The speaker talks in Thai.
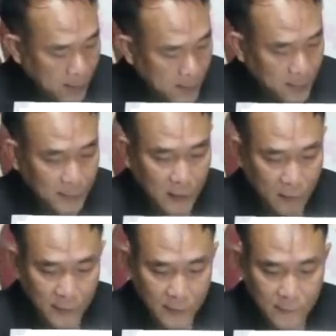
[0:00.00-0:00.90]
คือเลขหนึ่งเอา
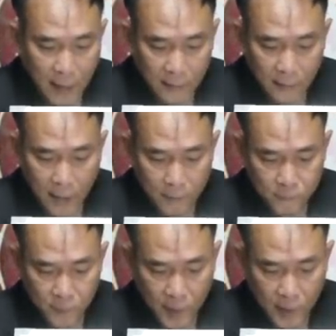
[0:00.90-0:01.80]
เลขหนึ่งตั้งนะครับ
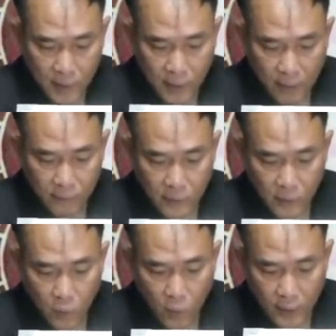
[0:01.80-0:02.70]
ราศีธ
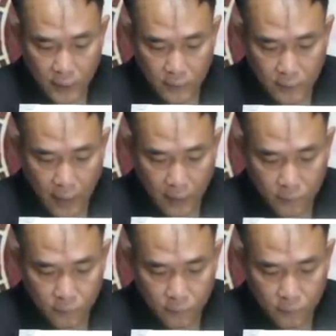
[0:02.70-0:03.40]
นูเลขหนึ่งตั้ง